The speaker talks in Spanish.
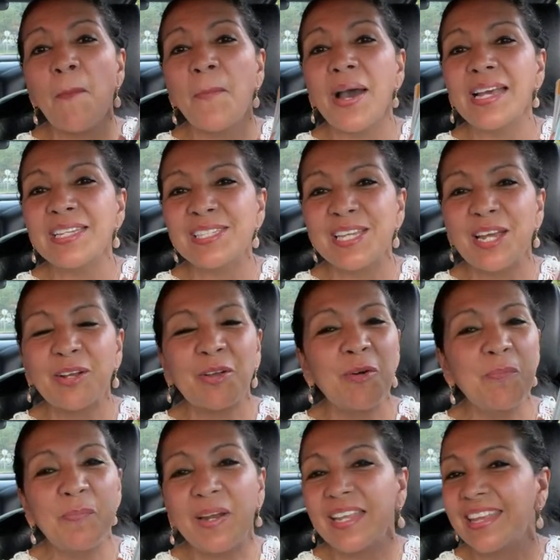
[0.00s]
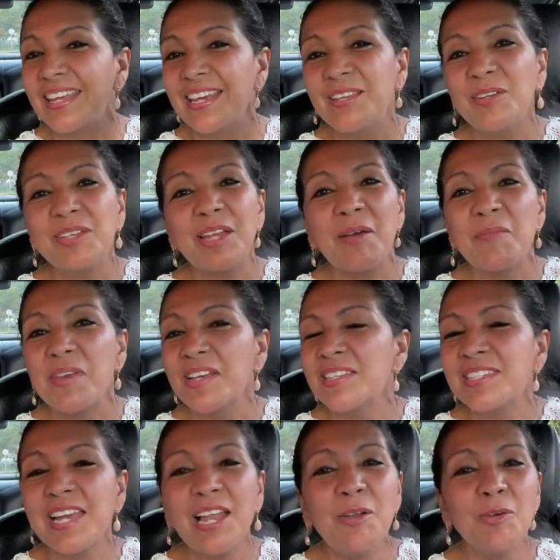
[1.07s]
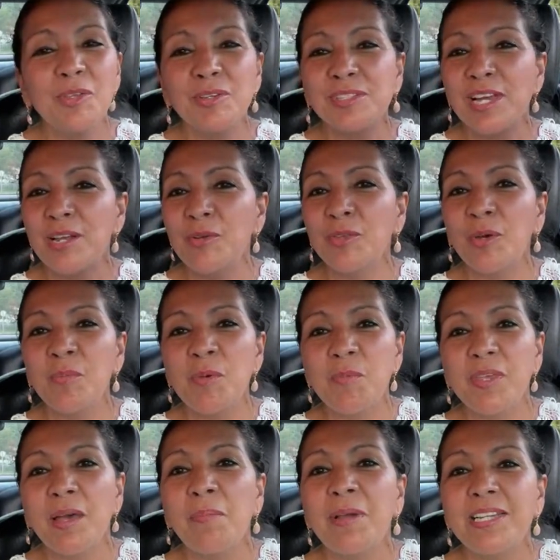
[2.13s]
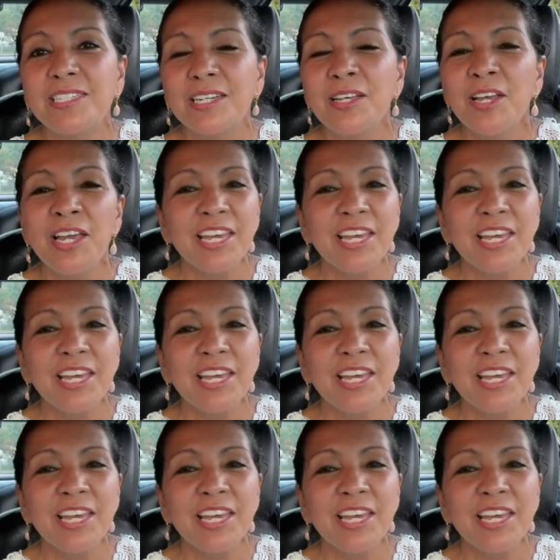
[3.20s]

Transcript: va a estar compartiendo también. Saludos, saludos, mi vida bella.